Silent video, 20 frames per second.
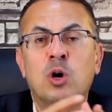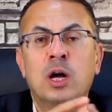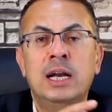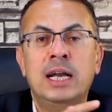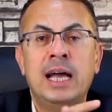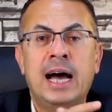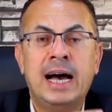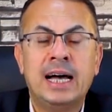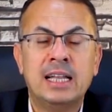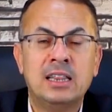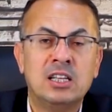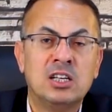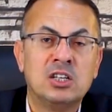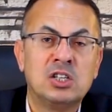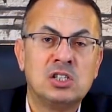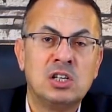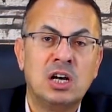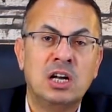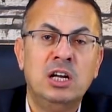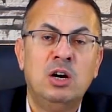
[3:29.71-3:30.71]
قال لحد
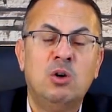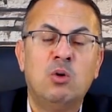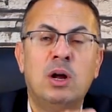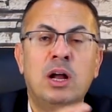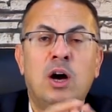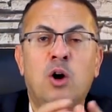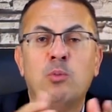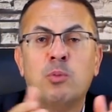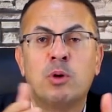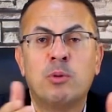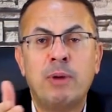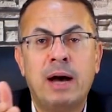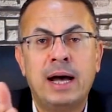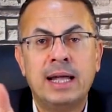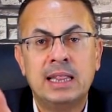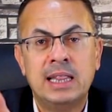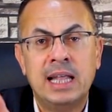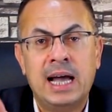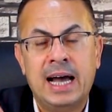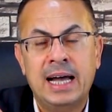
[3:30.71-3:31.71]
يصالح ولا عمره
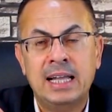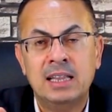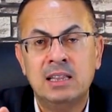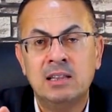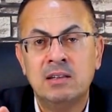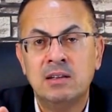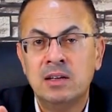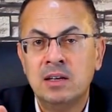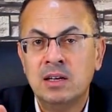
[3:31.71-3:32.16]
بعت لحد